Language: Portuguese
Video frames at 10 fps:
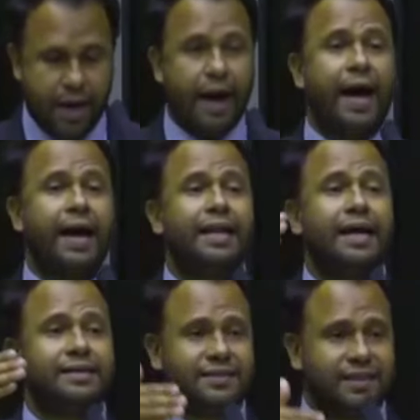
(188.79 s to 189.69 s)
A
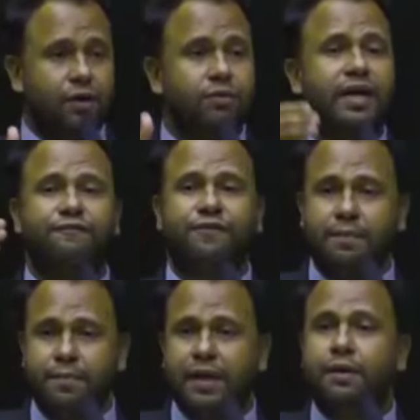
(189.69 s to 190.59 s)
relação da
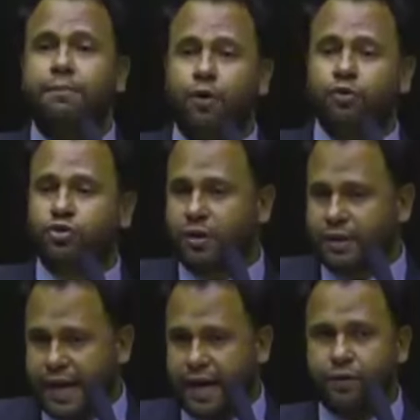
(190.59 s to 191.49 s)
família
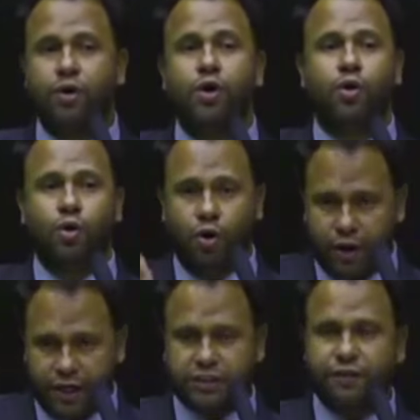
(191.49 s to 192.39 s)
Bolsonaro,
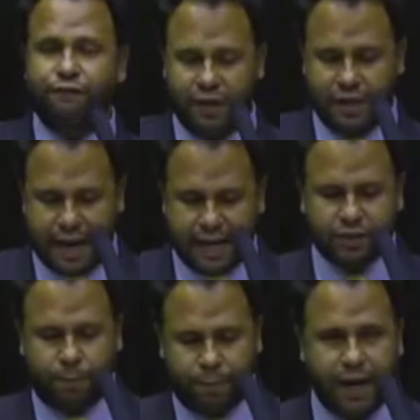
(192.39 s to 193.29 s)
hoje filiada
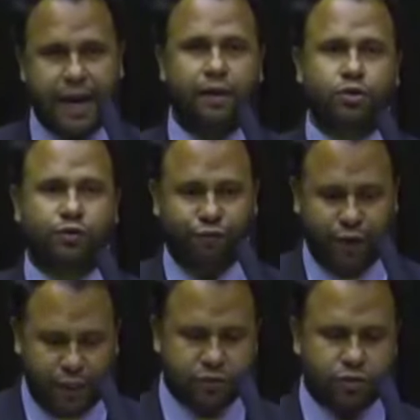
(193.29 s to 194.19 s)
ao PL, os
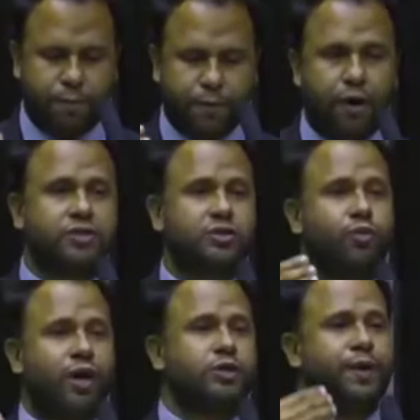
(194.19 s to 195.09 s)
filhos e o
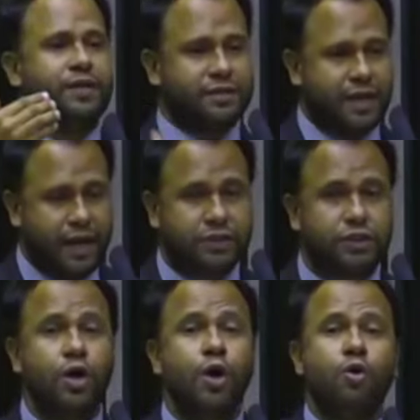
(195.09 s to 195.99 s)
próximo
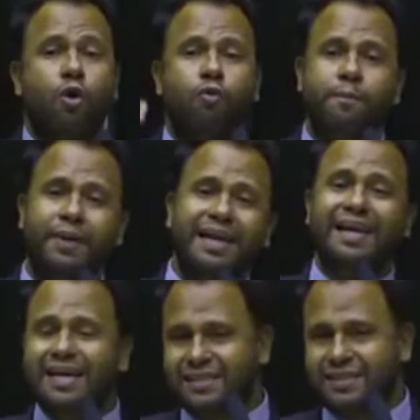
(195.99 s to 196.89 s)
ex-presidente, com
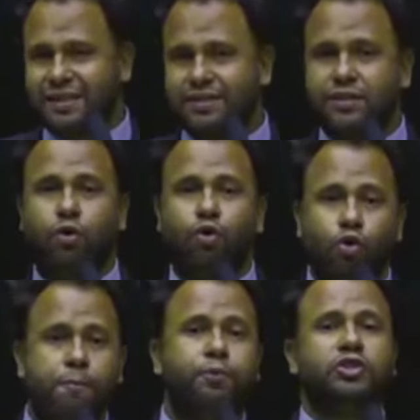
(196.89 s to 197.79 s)
milícias e
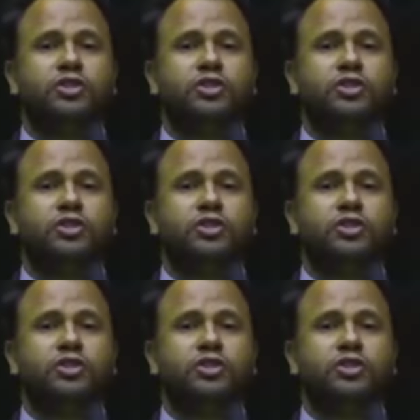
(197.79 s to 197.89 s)
grupos